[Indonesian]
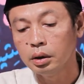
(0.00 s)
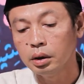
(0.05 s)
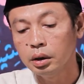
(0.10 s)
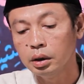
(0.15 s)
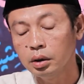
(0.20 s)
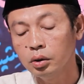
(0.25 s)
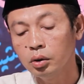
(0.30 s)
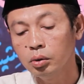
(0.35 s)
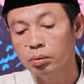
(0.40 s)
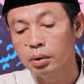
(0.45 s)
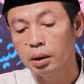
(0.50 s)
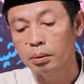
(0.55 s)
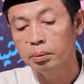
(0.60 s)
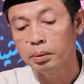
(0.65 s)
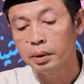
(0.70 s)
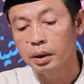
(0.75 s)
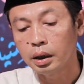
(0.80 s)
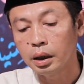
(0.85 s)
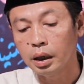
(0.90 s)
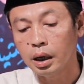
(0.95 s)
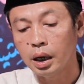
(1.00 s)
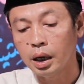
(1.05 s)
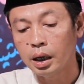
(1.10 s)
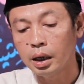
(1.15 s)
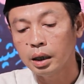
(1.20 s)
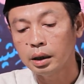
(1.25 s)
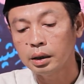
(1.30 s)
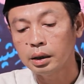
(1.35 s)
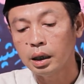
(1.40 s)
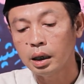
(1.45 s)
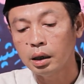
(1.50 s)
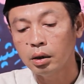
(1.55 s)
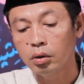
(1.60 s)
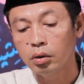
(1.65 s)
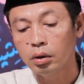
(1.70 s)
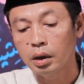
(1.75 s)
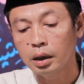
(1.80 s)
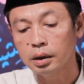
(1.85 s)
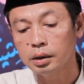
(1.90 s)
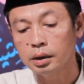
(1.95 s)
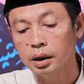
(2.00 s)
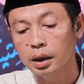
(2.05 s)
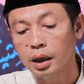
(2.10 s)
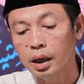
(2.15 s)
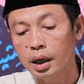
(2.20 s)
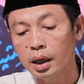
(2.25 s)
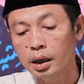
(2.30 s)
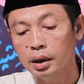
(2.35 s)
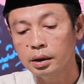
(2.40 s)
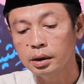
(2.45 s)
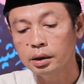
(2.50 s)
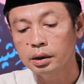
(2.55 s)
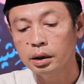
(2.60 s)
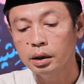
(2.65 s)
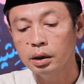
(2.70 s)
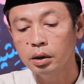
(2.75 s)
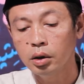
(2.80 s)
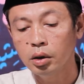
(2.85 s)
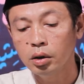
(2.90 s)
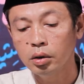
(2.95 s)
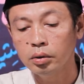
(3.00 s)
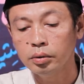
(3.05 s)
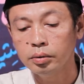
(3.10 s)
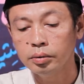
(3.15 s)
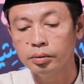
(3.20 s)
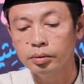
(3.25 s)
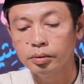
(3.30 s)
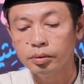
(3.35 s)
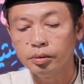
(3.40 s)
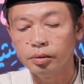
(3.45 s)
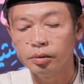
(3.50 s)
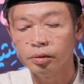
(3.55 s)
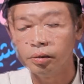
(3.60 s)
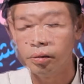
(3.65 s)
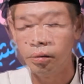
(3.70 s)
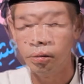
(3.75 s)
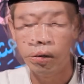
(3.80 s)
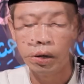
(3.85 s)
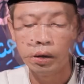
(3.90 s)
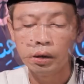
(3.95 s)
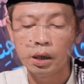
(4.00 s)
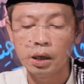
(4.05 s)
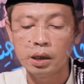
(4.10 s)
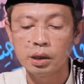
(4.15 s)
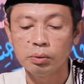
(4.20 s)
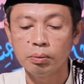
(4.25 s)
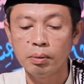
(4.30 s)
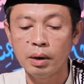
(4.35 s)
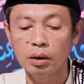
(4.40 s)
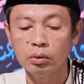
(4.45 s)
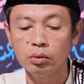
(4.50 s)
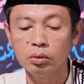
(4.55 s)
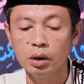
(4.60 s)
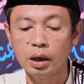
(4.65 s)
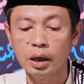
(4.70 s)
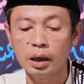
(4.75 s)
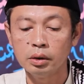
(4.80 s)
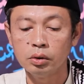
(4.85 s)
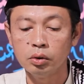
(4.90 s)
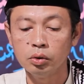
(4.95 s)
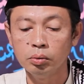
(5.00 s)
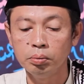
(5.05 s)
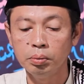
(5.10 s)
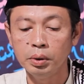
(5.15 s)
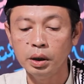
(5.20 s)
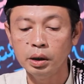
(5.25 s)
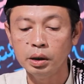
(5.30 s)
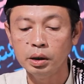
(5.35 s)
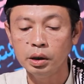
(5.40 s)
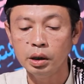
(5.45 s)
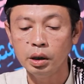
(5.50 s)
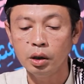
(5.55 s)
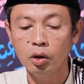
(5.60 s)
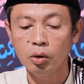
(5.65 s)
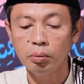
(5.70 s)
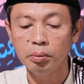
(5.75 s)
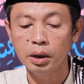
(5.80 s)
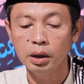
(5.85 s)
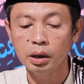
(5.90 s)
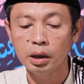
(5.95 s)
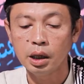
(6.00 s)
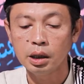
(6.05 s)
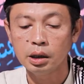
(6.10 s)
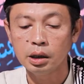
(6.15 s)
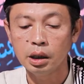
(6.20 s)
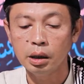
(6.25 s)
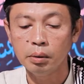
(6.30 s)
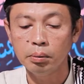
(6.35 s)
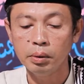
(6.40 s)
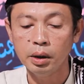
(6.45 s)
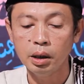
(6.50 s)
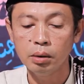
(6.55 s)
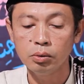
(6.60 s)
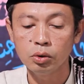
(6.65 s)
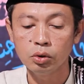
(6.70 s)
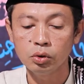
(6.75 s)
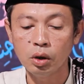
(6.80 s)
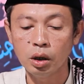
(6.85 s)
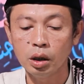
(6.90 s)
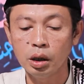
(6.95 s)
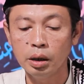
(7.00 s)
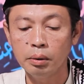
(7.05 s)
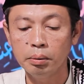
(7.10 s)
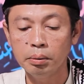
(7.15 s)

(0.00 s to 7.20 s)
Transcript: iku perkara taruh ningali siro watas maulan nguping siro mintas nipil muson